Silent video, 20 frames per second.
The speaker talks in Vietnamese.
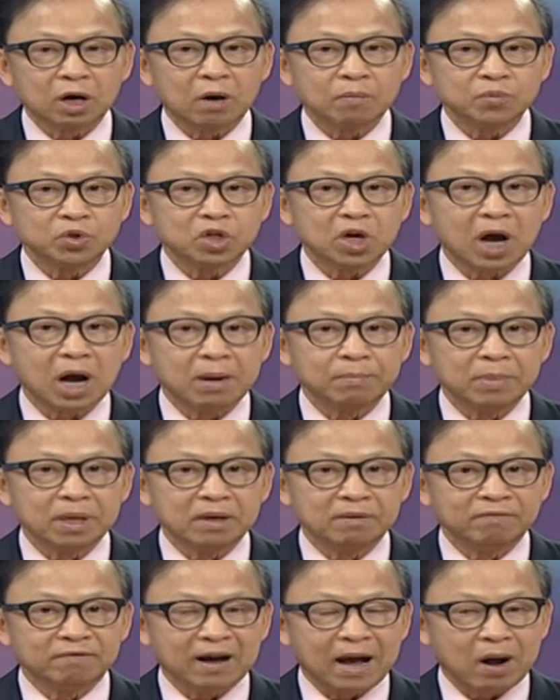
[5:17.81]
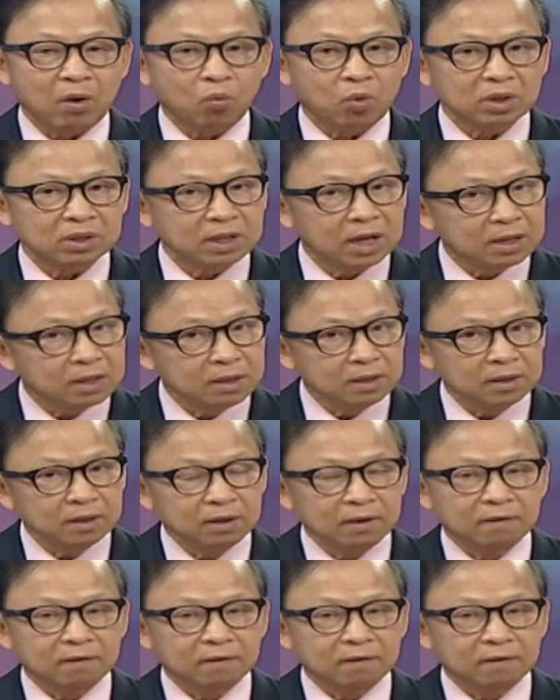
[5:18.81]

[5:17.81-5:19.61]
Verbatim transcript: không cho mình vào quốc tịch